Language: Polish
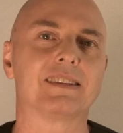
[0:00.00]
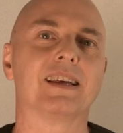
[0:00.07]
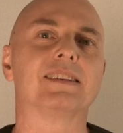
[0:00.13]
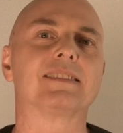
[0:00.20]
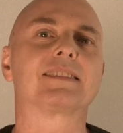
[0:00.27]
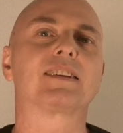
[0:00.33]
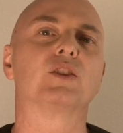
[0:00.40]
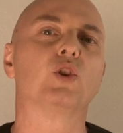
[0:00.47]

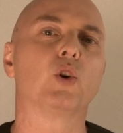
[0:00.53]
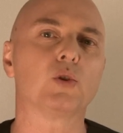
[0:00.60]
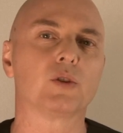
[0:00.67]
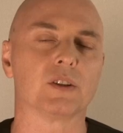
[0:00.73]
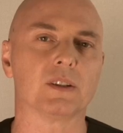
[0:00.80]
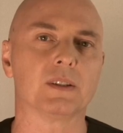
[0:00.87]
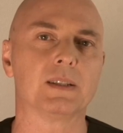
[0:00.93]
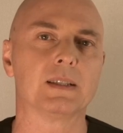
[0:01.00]

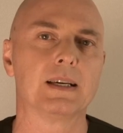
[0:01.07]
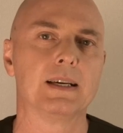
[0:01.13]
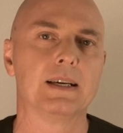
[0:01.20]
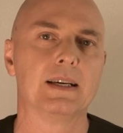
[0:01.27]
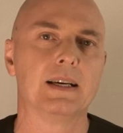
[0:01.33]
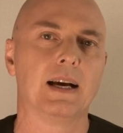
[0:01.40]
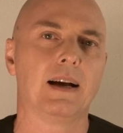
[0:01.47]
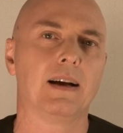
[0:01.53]
tęsknoty
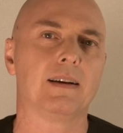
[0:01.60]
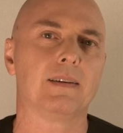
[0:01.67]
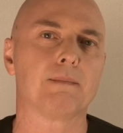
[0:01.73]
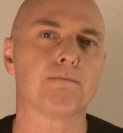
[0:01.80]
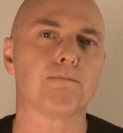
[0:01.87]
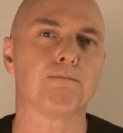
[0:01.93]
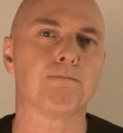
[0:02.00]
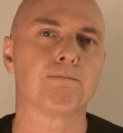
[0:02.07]

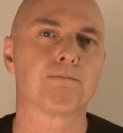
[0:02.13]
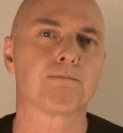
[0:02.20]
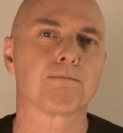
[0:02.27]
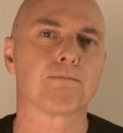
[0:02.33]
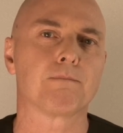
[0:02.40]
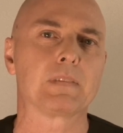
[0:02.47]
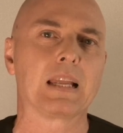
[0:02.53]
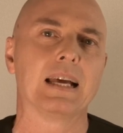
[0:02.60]
um,
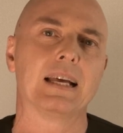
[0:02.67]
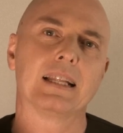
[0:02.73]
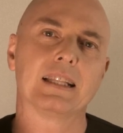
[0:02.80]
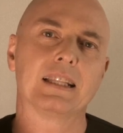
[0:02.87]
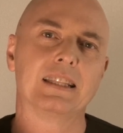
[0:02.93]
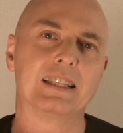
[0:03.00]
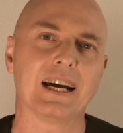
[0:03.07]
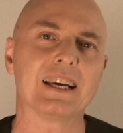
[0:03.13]

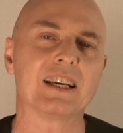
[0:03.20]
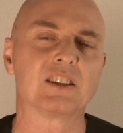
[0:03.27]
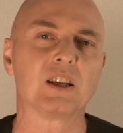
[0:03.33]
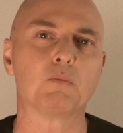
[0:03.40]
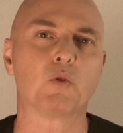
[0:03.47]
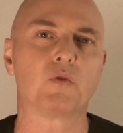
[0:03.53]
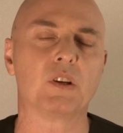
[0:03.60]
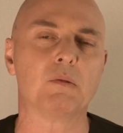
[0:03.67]
daje
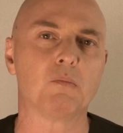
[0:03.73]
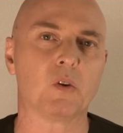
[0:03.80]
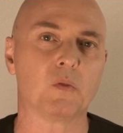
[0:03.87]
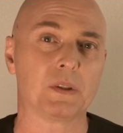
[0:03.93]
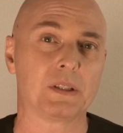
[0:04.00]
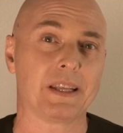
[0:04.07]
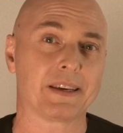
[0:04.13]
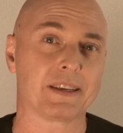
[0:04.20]
temu
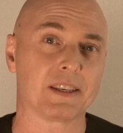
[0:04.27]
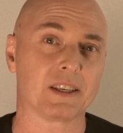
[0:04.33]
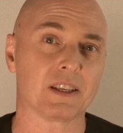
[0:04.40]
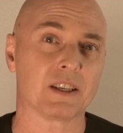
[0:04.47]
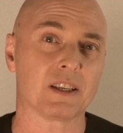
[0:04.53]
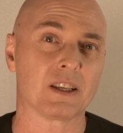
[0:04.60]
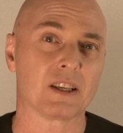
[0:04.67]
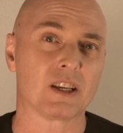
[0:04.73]
filmowi
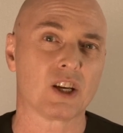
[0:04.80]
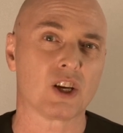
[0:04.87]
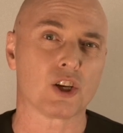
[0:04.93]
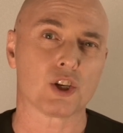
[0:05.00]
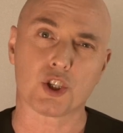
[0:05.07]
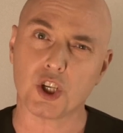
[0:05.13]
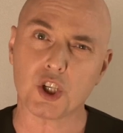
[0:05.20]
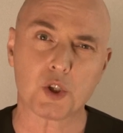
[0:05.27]
takie
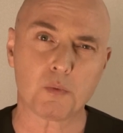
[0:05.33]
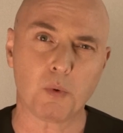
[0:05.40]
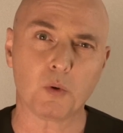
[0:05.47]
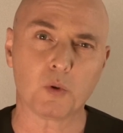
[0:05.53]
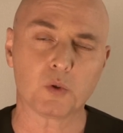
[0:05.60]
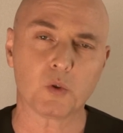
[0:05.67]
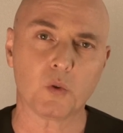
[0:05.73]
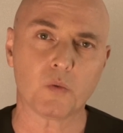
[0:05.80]
6
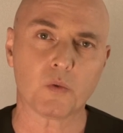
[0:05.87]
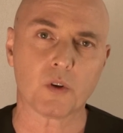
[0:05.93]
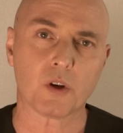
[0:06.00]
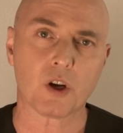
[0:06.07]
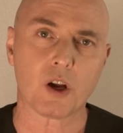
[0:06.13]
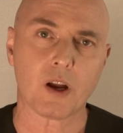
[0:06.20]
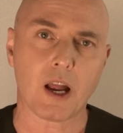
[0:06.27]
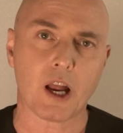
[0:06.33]
punktów.
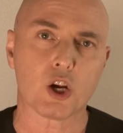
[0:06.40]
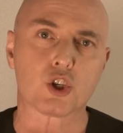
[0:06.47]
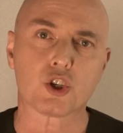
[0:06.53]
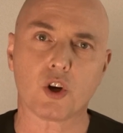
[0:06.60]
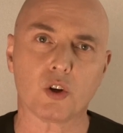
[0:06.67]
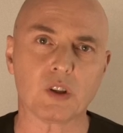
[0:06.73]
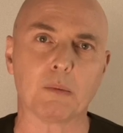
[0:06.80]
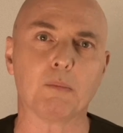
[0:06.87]

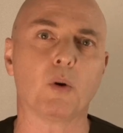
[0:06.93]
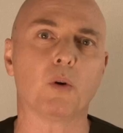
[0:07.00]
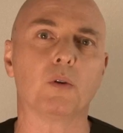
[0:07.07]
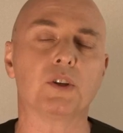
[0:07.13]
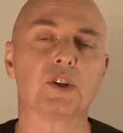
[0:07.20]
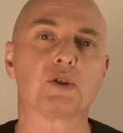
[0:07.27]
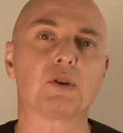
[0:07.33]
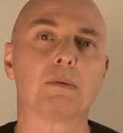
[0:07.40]
Szkoda, bo
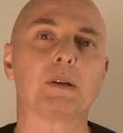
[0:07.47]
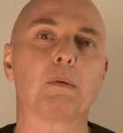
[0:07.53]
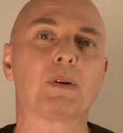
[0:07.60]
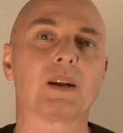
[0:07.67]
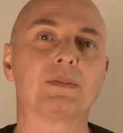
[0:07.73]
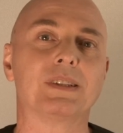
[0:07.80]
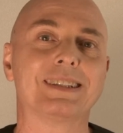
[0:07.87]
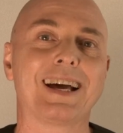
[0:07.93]
liczyłem
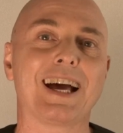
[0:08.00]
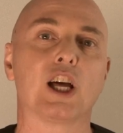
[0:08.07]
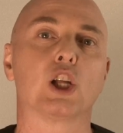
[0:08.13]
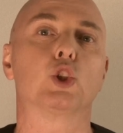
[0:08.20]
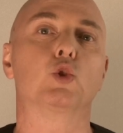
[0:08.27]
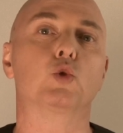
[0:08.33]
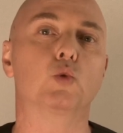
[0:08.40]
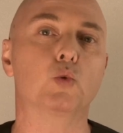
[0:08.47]
naprawdę na
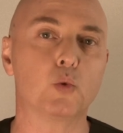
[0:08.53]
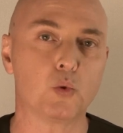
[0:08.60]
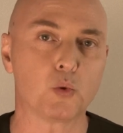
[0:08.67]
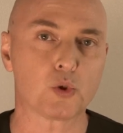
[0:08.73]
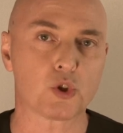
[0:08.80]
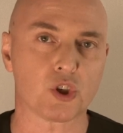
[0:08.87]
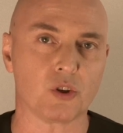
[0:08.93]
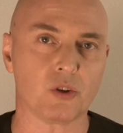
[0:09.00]

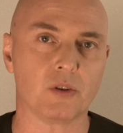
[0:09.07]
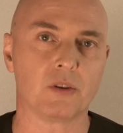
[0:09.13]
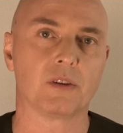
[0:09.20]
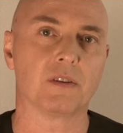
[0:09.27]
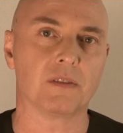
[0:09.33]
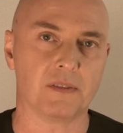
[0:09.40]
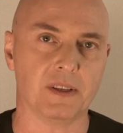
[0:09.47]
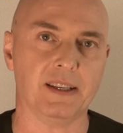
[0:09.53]
dużo
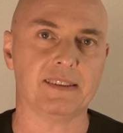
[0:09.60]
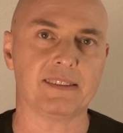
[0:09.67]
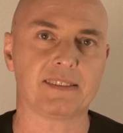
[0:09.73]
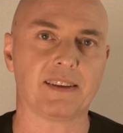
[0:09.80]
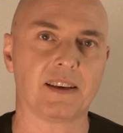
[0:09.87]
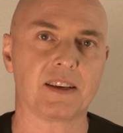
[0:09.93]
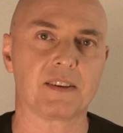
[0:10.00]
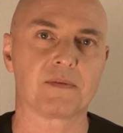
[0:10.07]
więcej.